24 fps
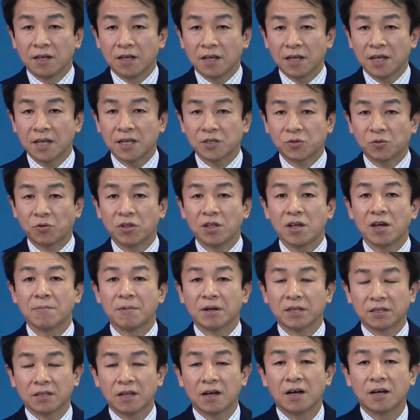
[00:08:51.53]
えー、それでは
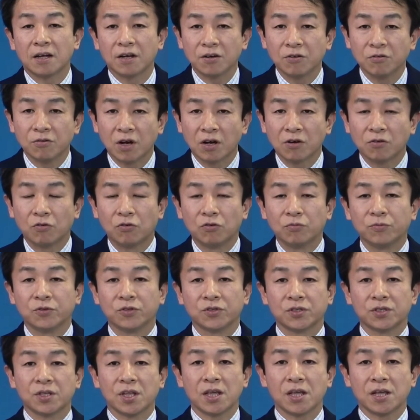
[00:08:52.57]
また留学
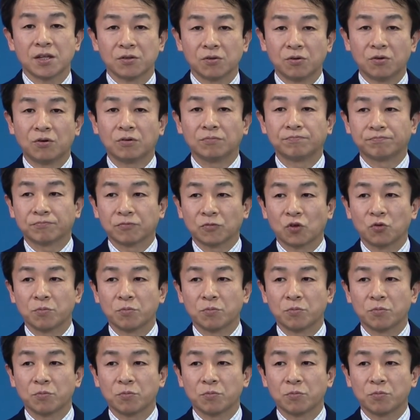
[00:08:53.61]
ホームステイの